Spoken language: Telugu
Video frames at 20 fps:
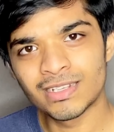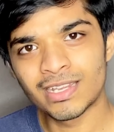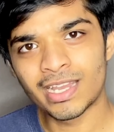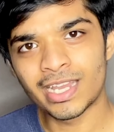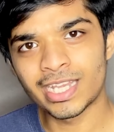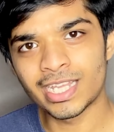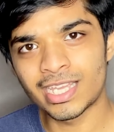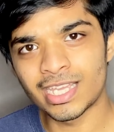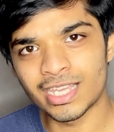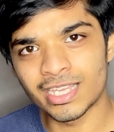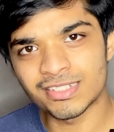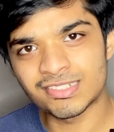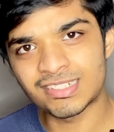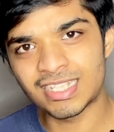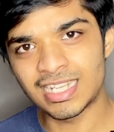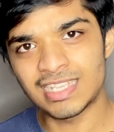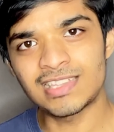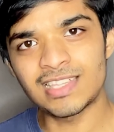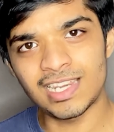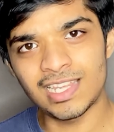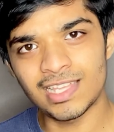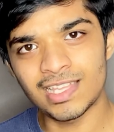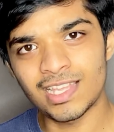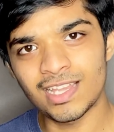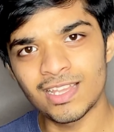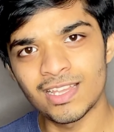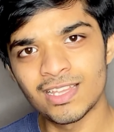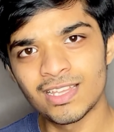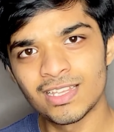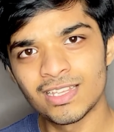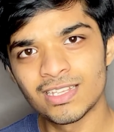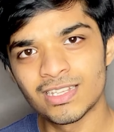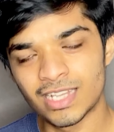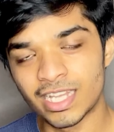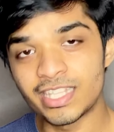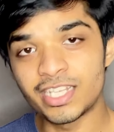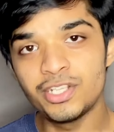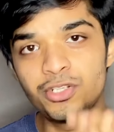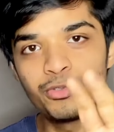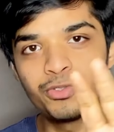ఆయనకి స్ట్రెంగ్త్ లేదా
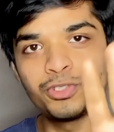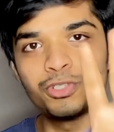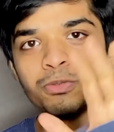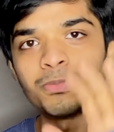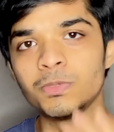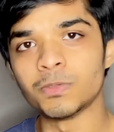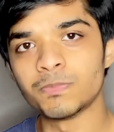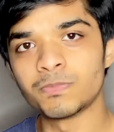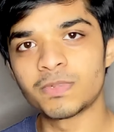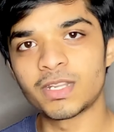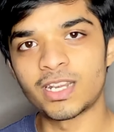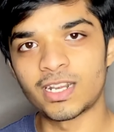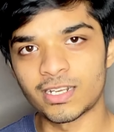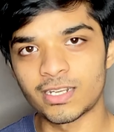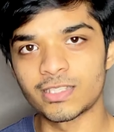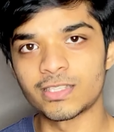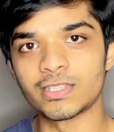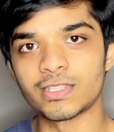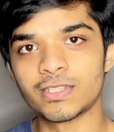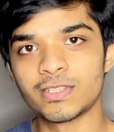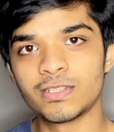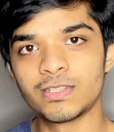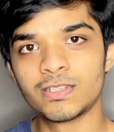అదే యూట్యూబ్ నేను అంటుంది